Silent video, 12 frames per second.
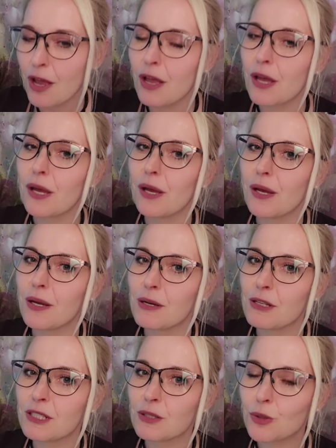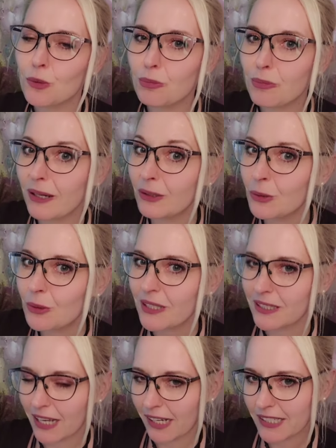E, tu
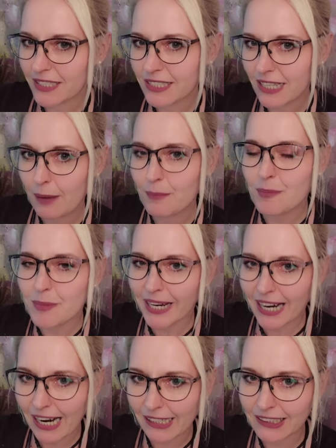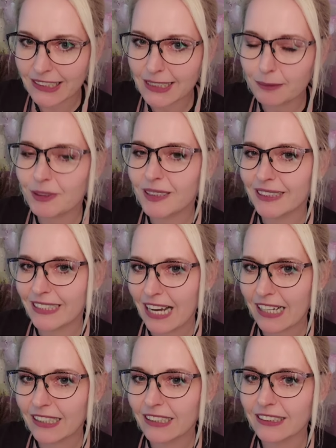panuje taki sam mechanizm
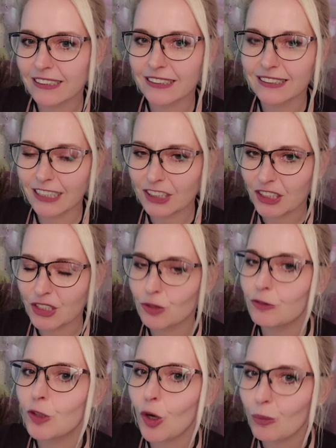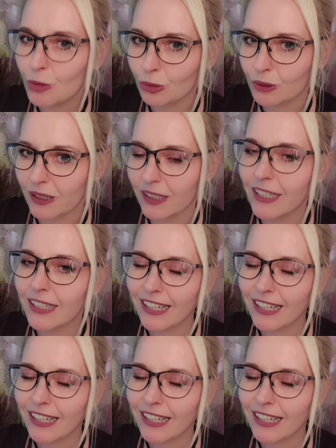jak e, za czasów komuny.